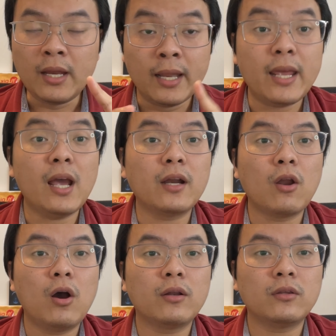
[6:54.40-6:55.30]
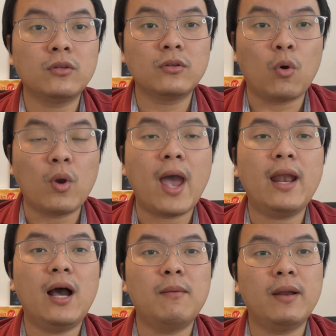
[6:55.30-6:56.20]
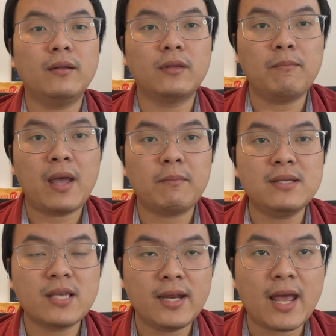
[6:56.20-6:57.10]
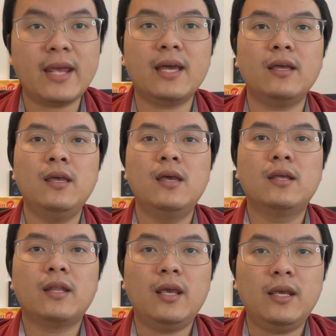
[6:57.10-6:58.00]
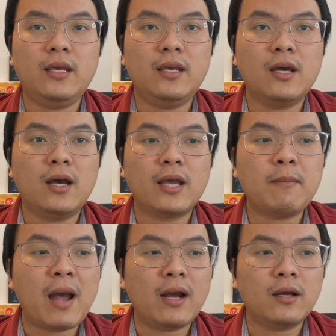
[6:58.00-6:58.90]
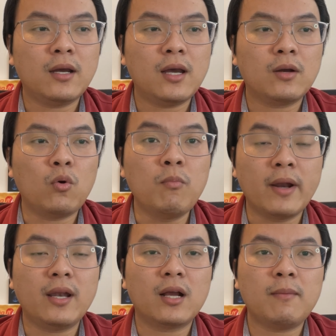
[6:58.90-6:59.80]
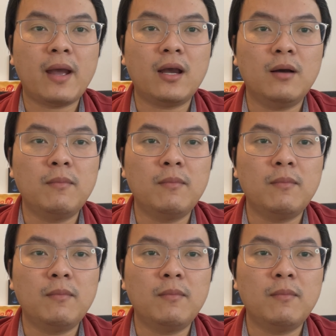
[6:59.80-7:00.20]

Thì đồ, cụ thể là ở bên tỉnh bang bê xê này á, thì cái bằng của mình là cái bằng ở